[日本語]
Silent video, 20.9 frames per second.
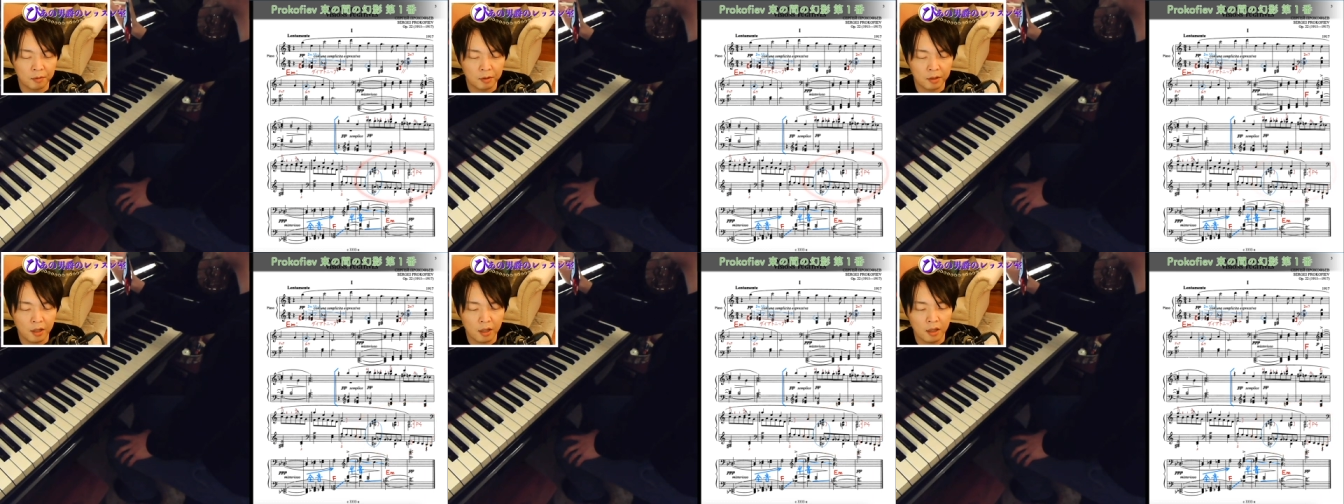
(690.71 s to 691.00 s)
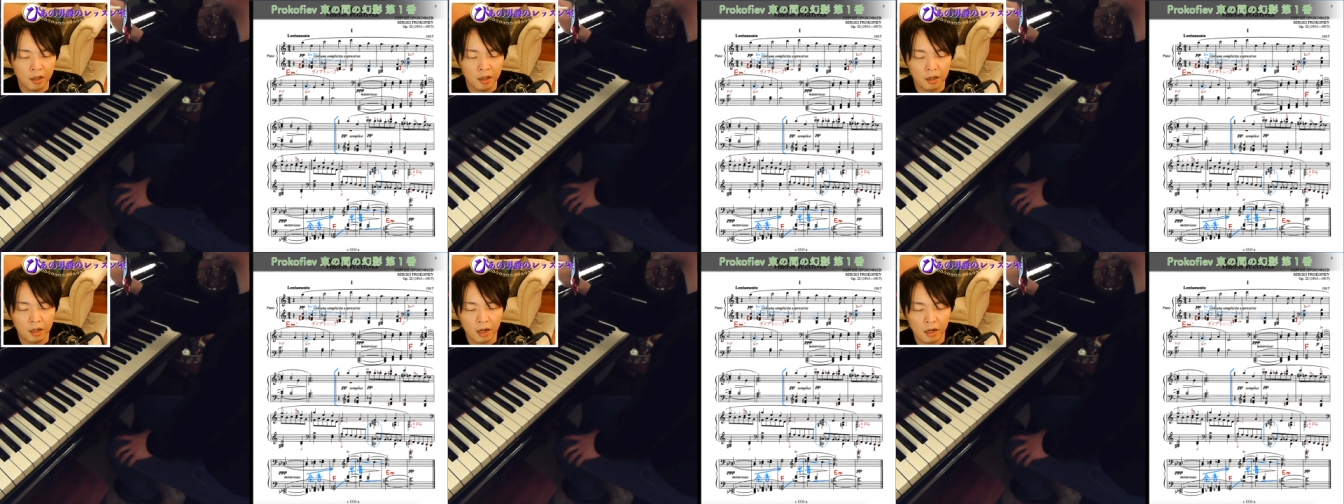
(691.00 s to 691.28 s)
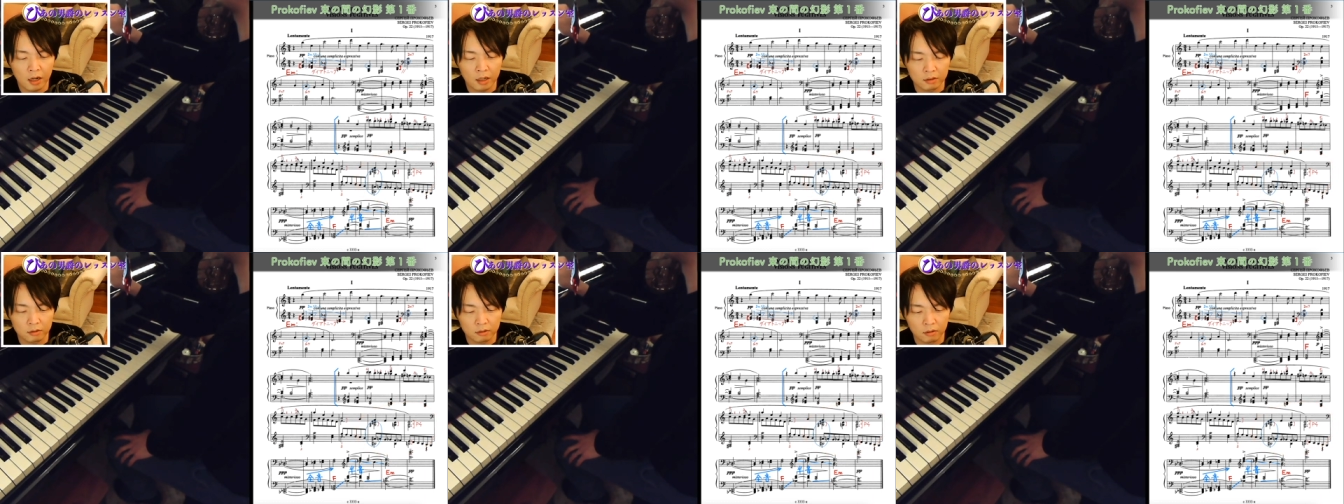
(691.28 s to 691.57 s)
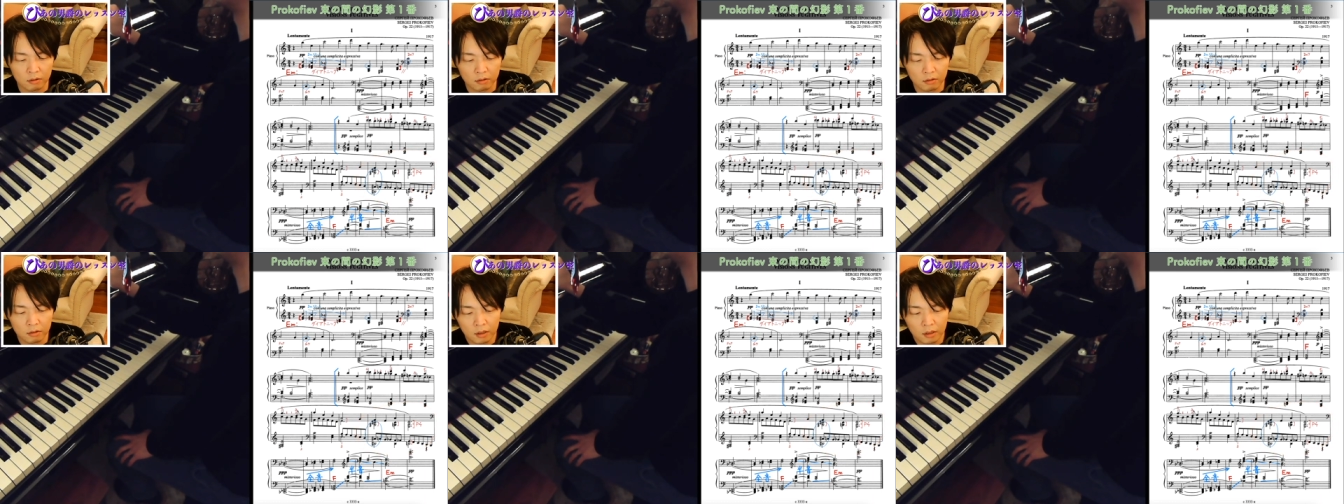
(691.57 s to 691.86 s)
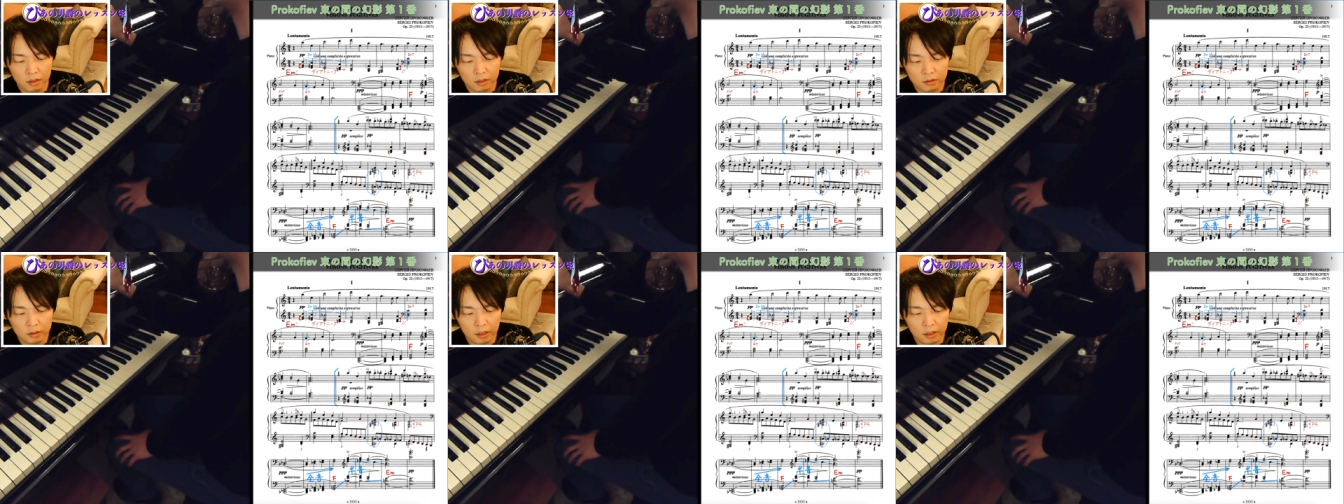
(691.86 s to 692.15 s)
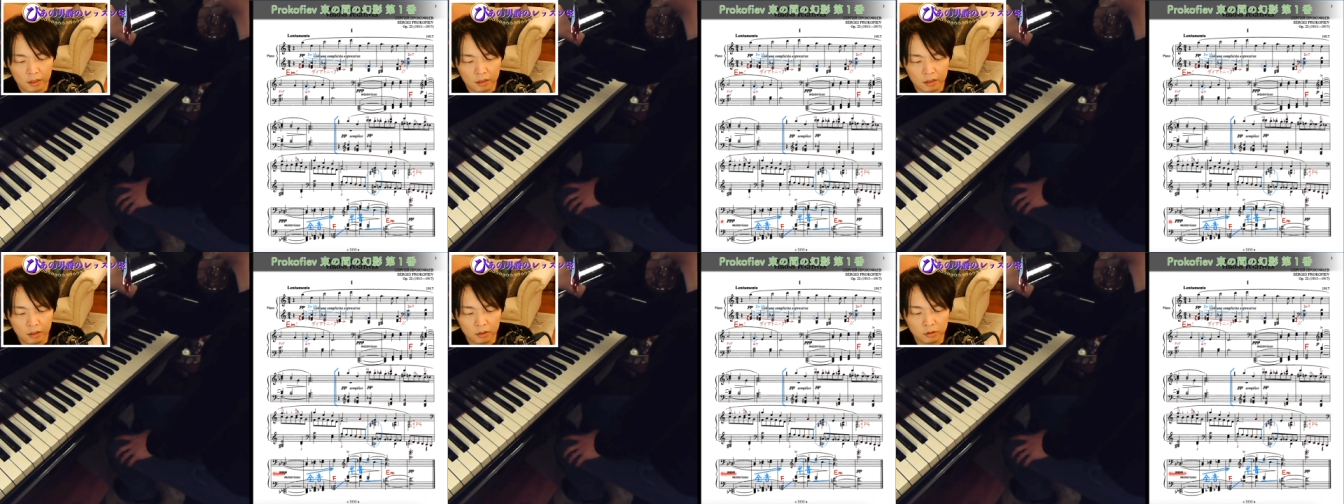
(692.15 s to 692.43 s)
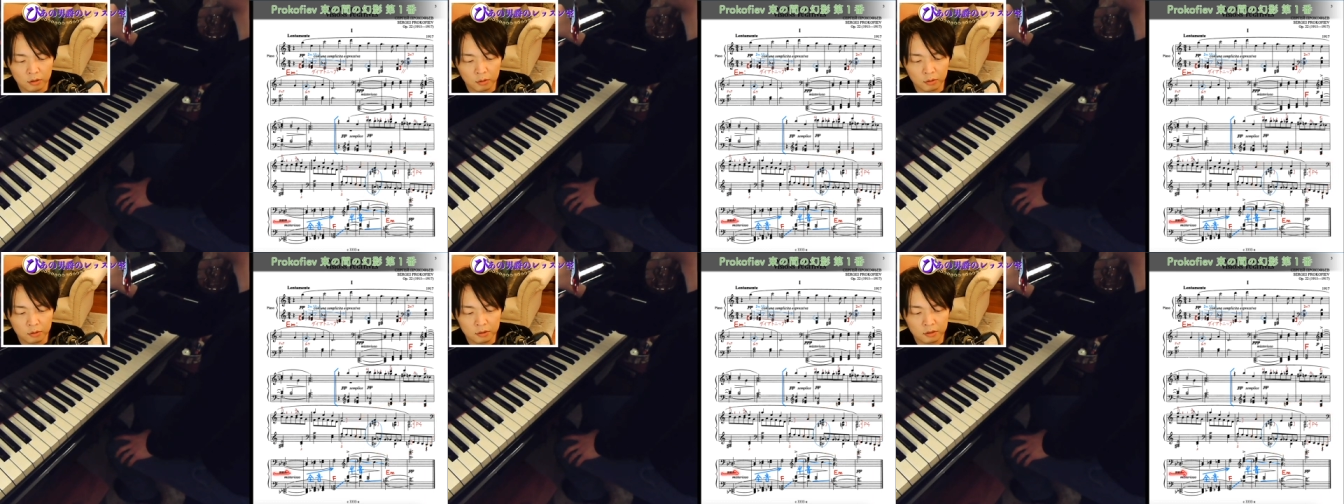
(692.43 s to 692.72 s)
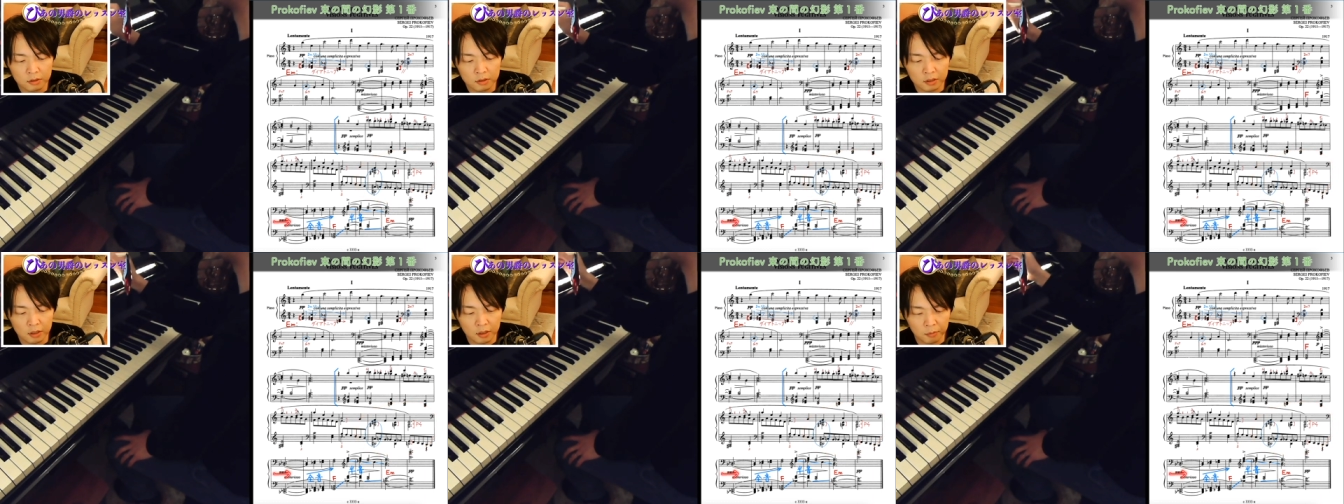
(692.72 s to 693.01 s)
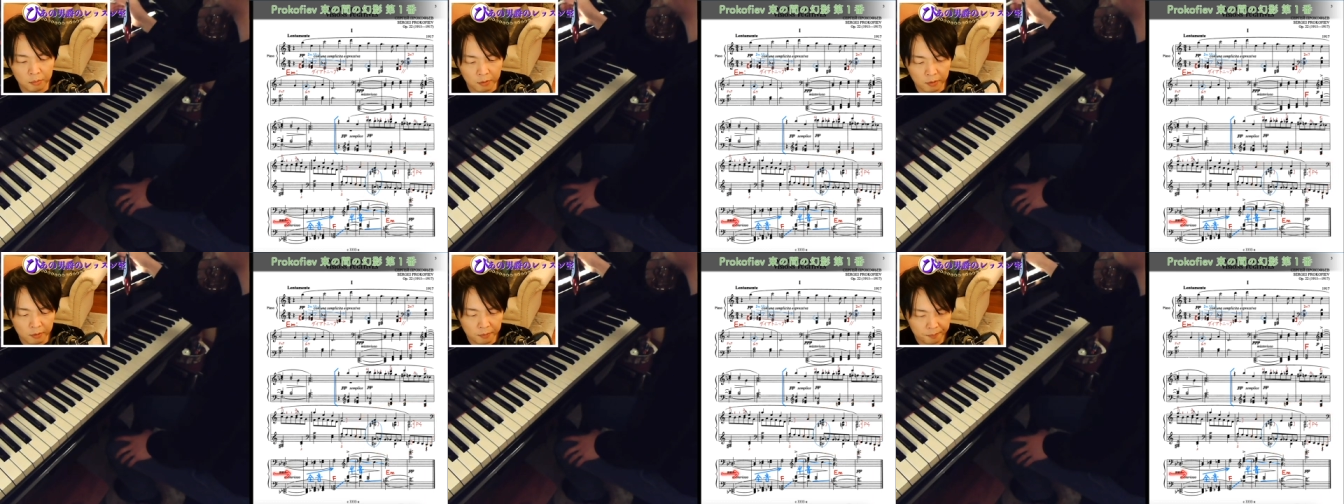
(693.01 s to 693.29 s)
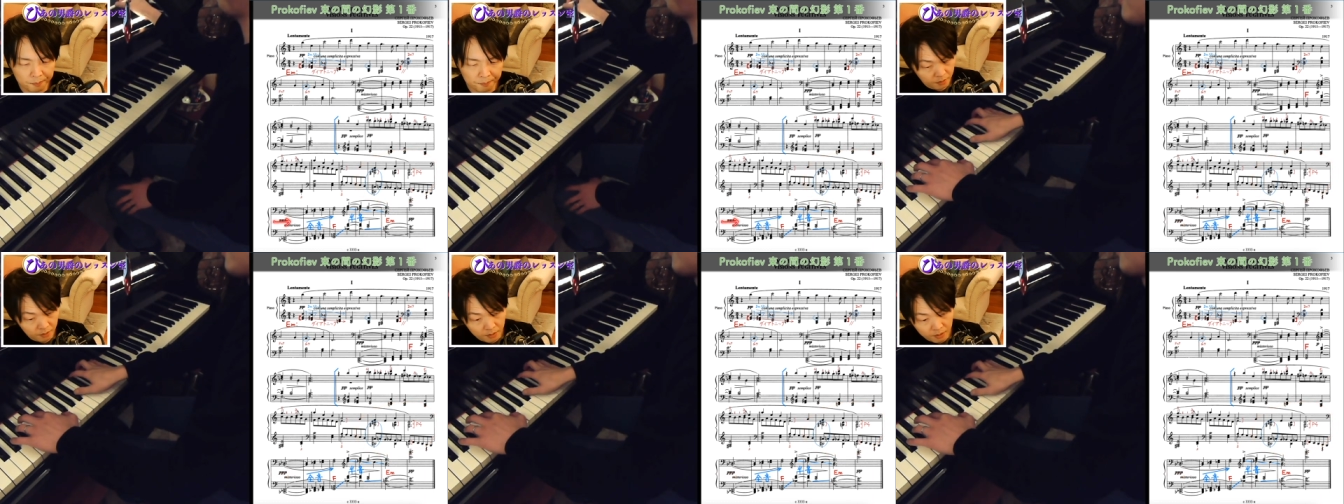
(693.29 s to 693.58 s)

べて変化があると。さらにその続きも。